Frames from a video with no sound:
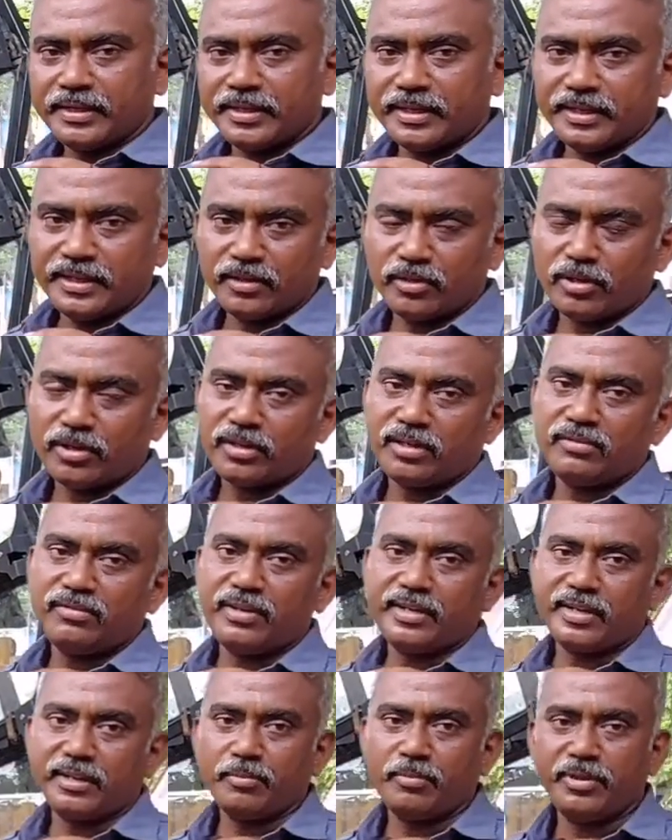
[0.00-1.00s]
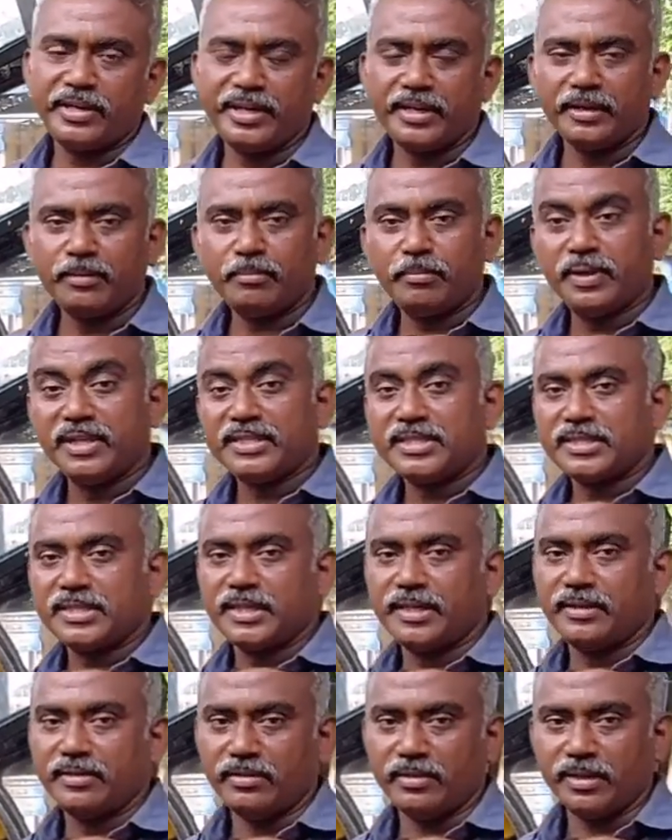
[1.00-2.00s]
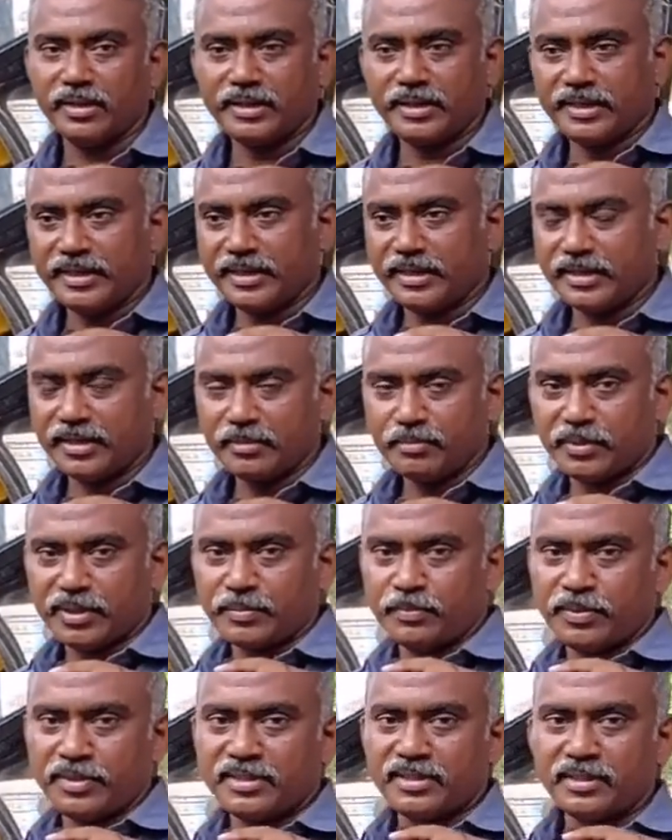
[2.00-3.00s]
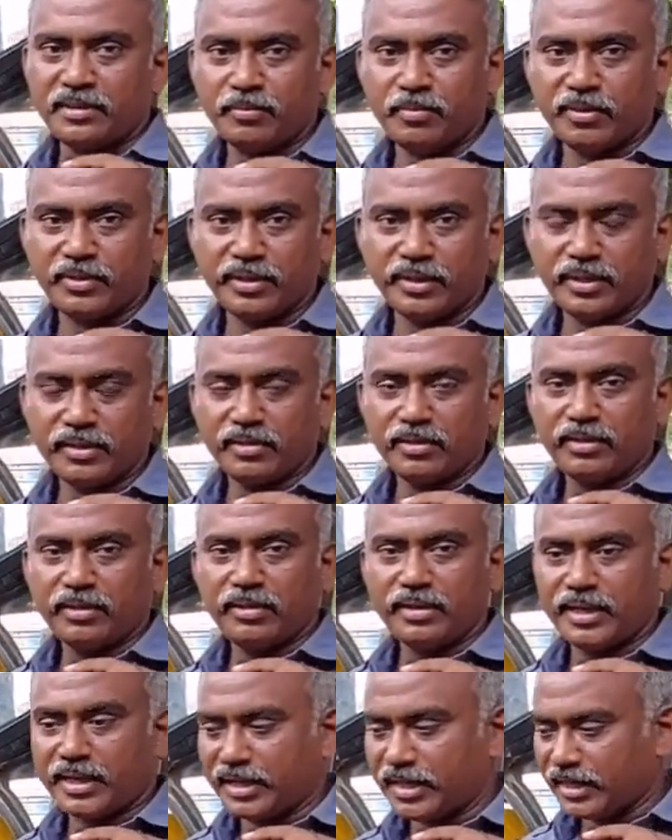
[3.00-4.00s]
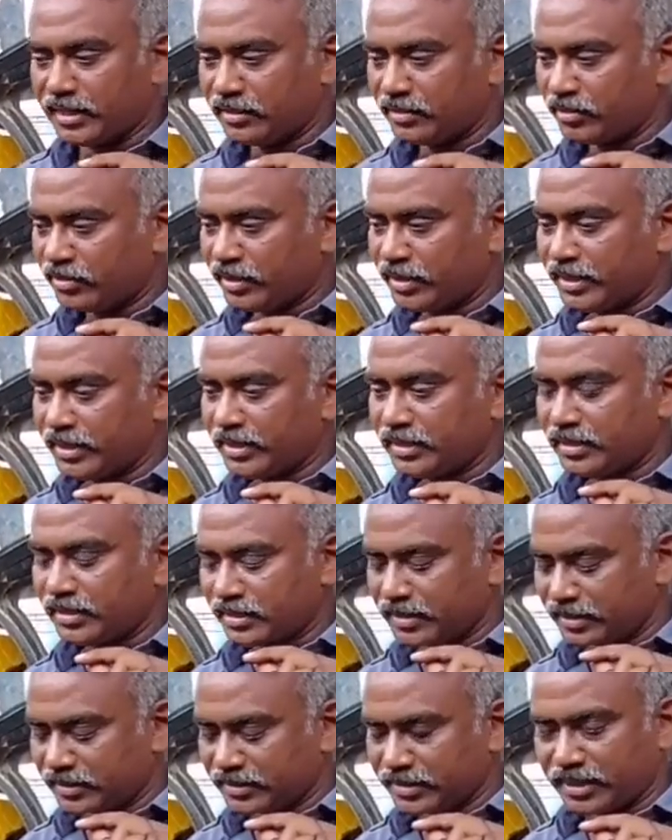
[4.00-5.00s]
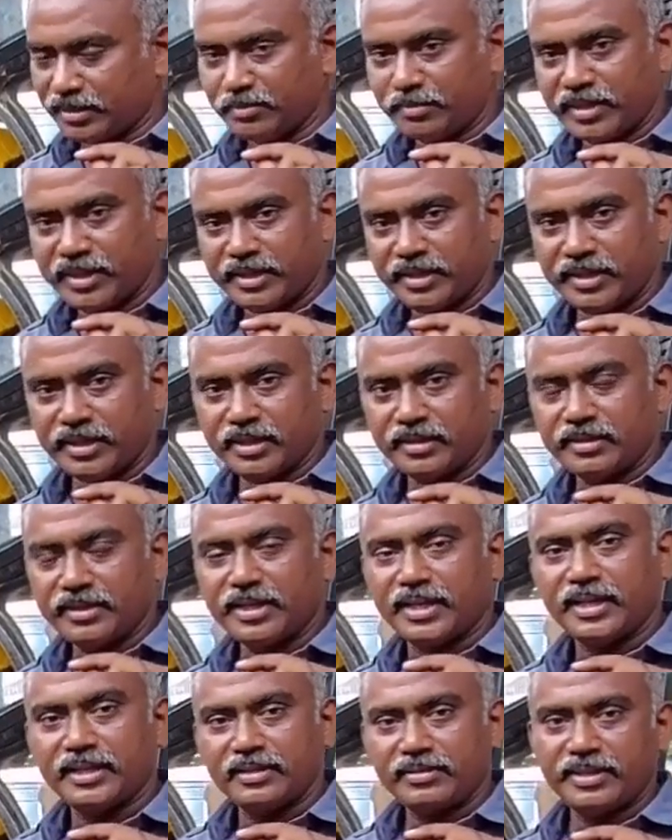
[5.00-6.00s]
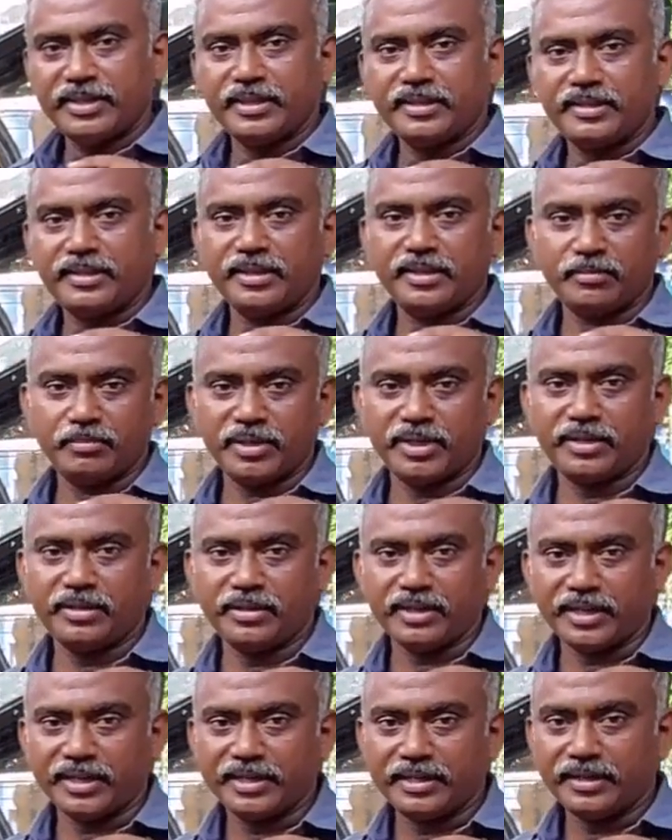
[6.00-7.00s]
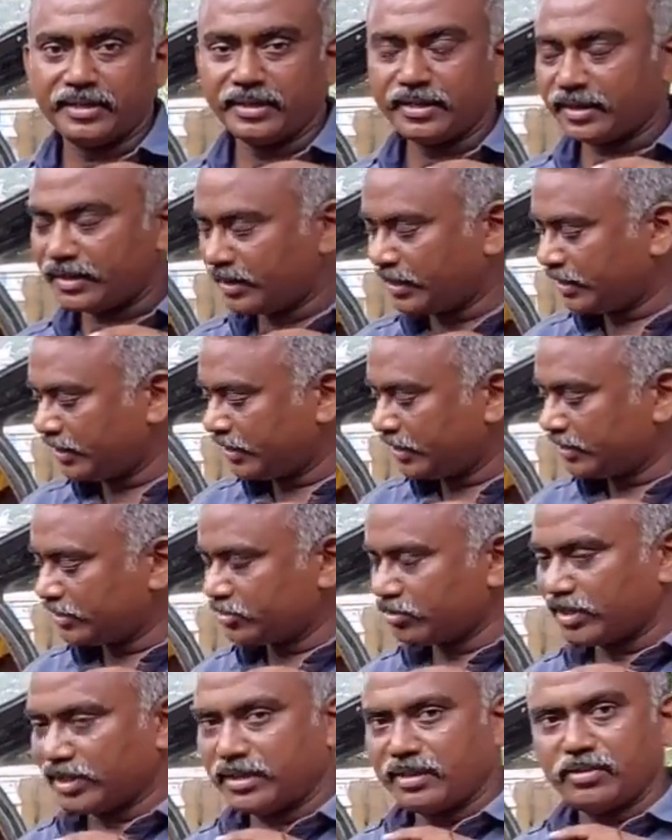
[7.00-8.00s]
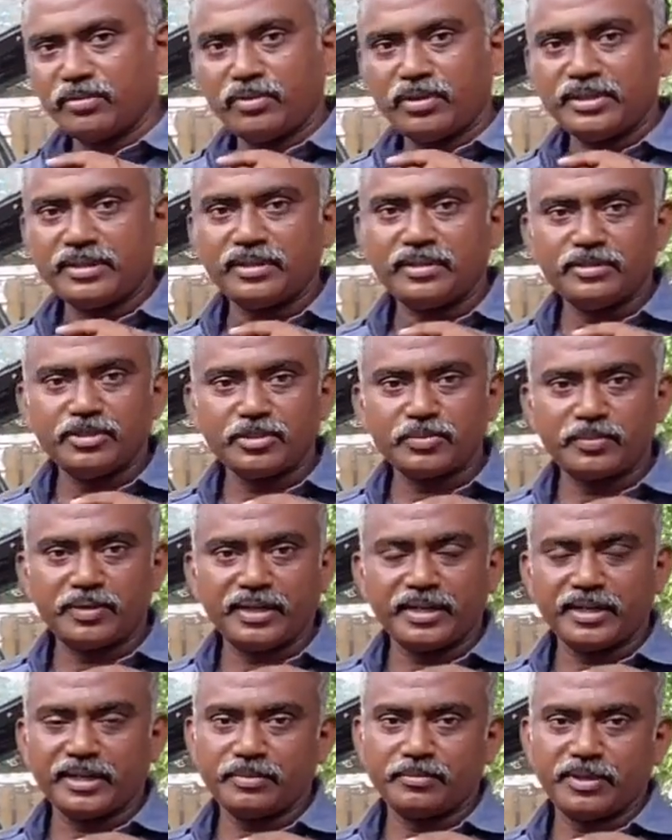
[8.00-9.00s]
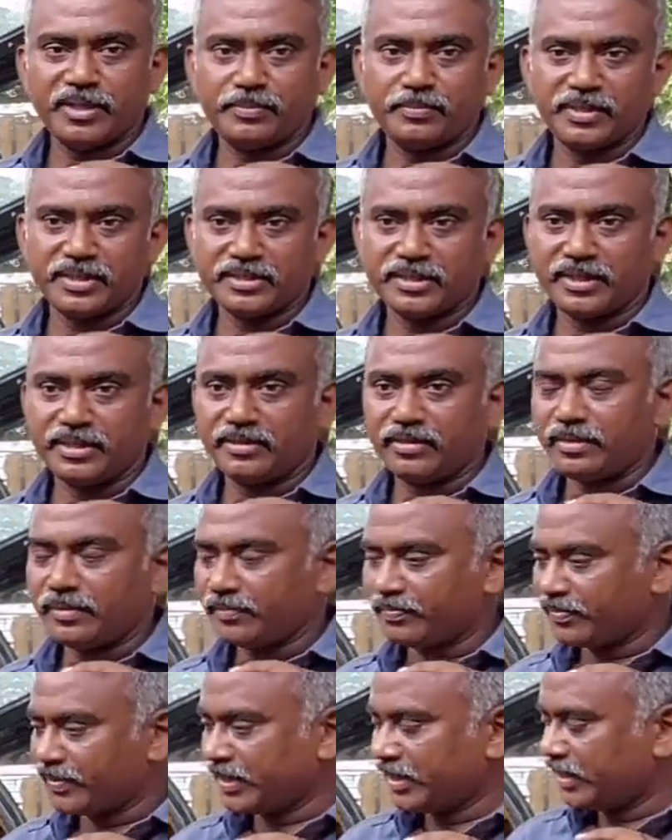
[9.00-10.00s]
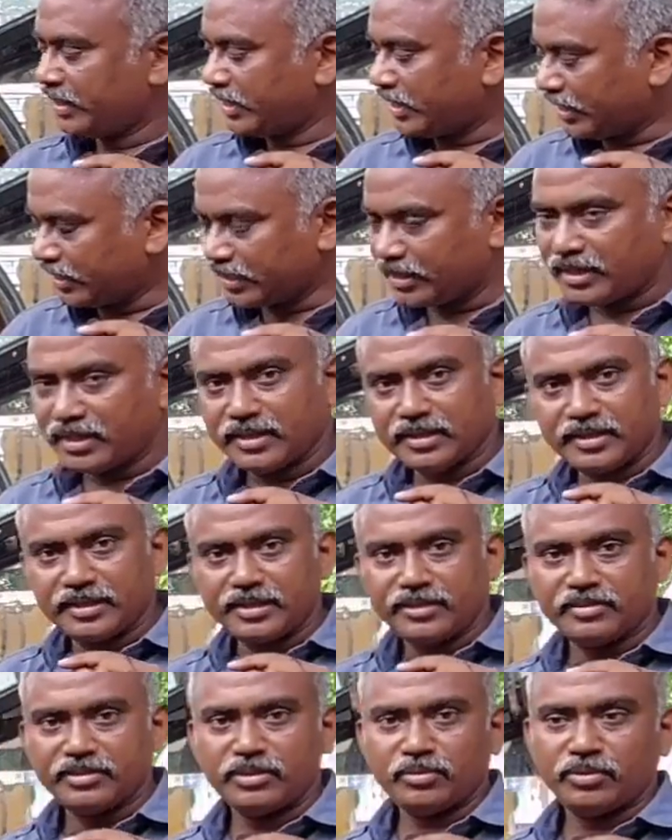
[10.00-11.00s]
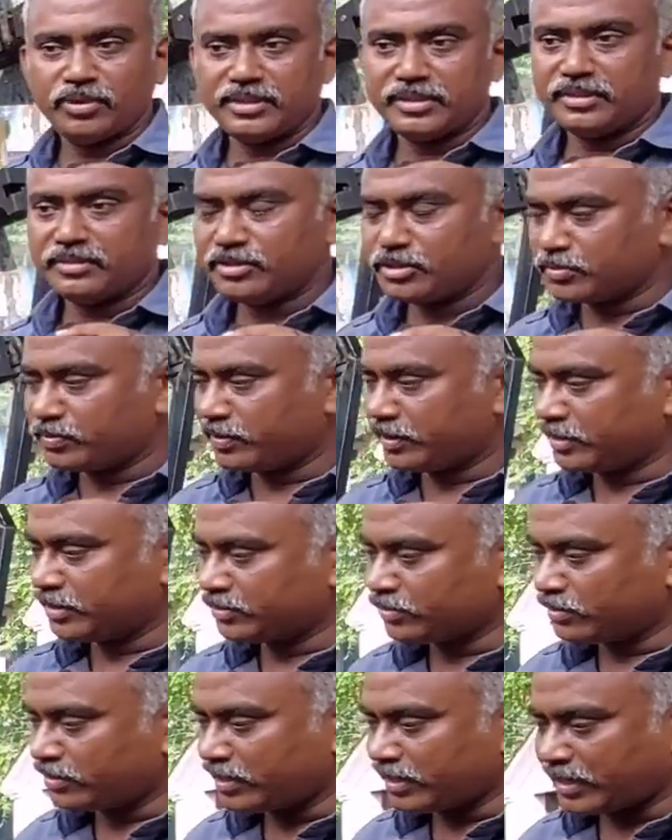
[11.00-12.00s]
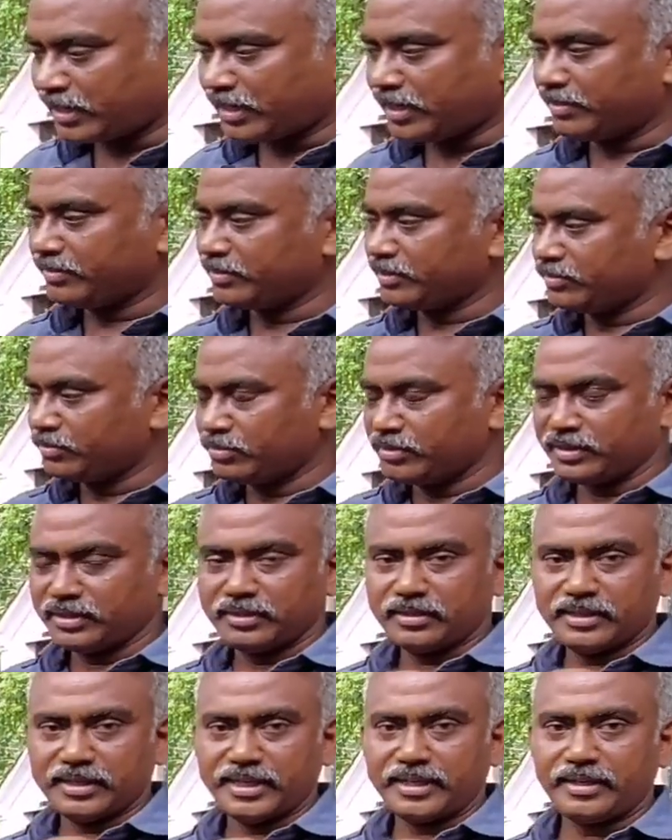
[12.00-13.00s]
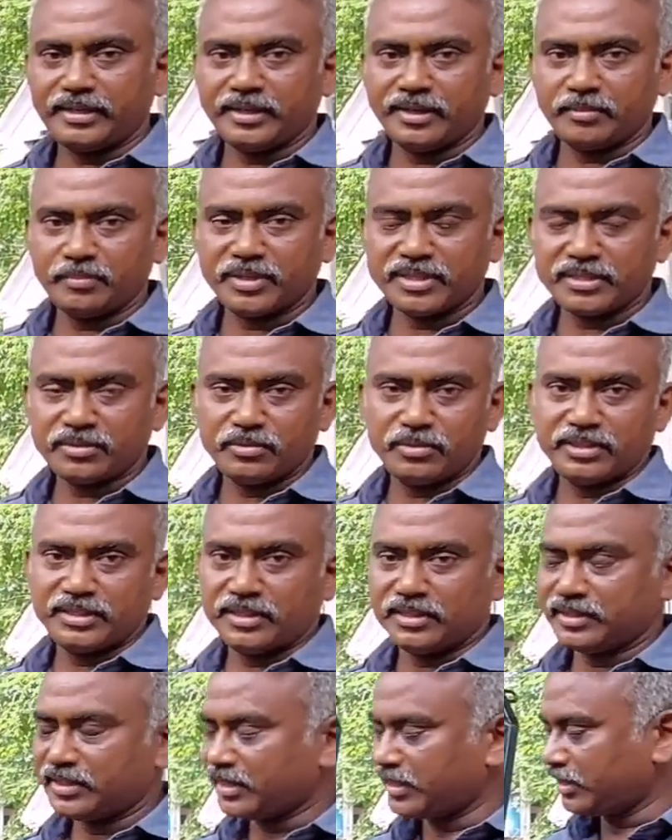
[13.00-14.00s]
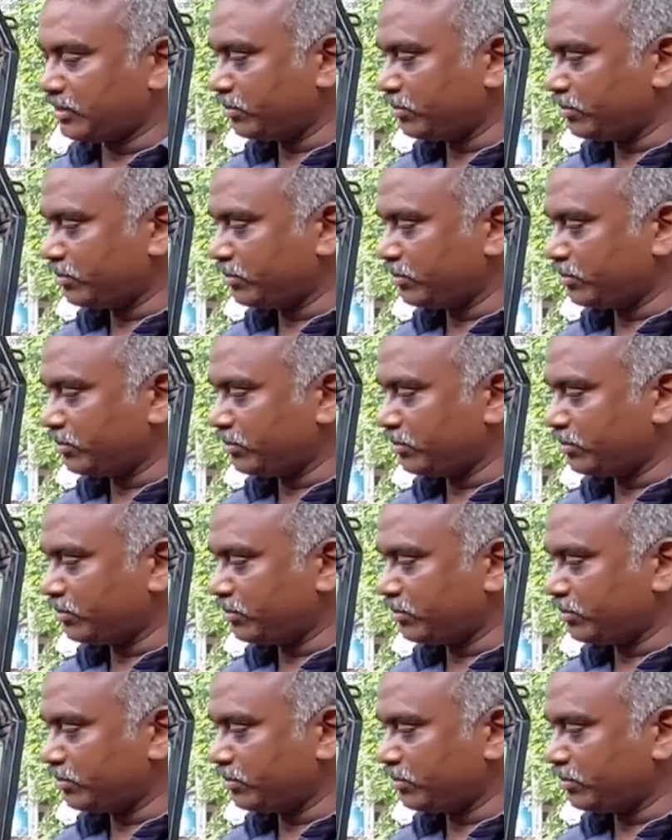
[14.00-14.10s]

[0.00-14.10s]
இதே நீங்கள் லோக்கல் ஃபில்டரை போட்டிங்கன்னா பஸ்ட் ஆகிடும் நீங்கள் என்ன பர்பஸுக்கு போடுறீங்களோ அதோடைய தன்மையை இழந்து அதுவே எதிரியாக மாறிடும் ஆயிலுக்கு ஸோ அதனால் ஒரிஜினல் யூஸ் பண்ணிங்க அது பைபாஸ் ஆகிடும் அதனால தான் நீங்கள் வந்து ஒரிஜினல் யூஸ் பண்ணுங்கன்னு சொல்கிறேன் நான் வந்து நைன்ட்டி நைன் பர்சன்ட் ஒரிஜினல் தான்